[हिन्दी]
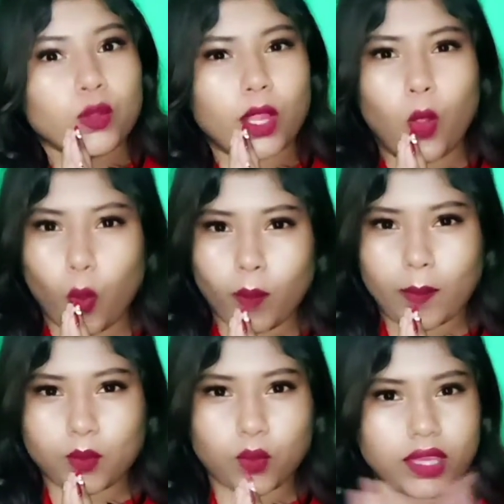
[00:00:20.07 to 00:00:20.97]
आई होप
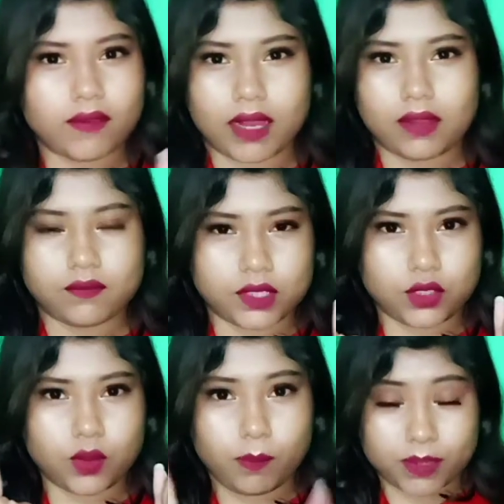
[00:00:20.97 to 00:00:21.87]
आप लोगों की ये वाला
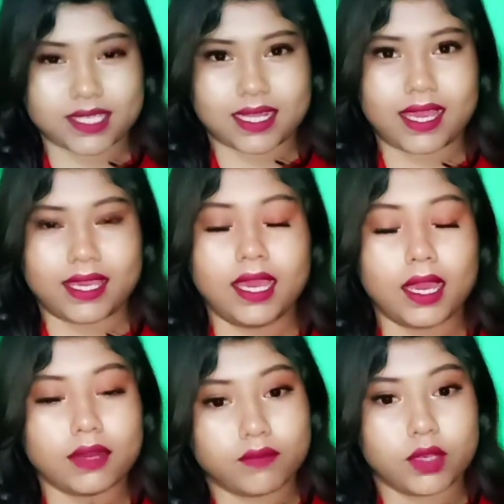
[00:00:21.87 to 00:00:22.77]
वीडियो पसंद आएगी
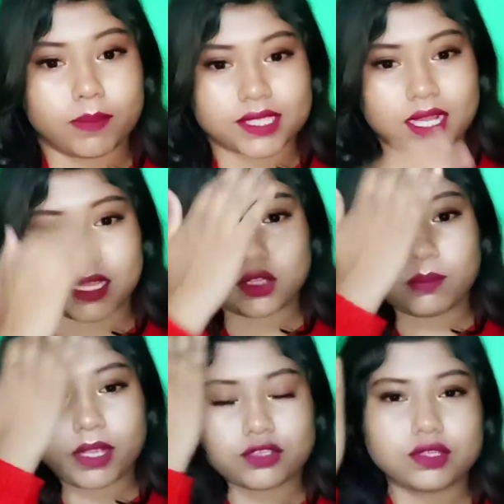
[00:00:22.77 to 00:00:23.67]
अगर वीडियो पसंद आती है तो
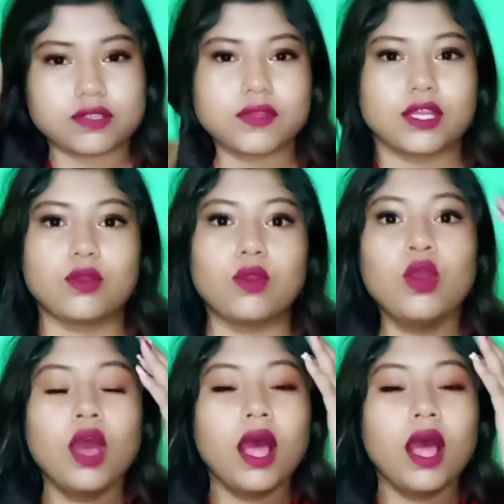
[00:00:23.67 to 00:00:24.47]
मेक श्योर इस वीडियो को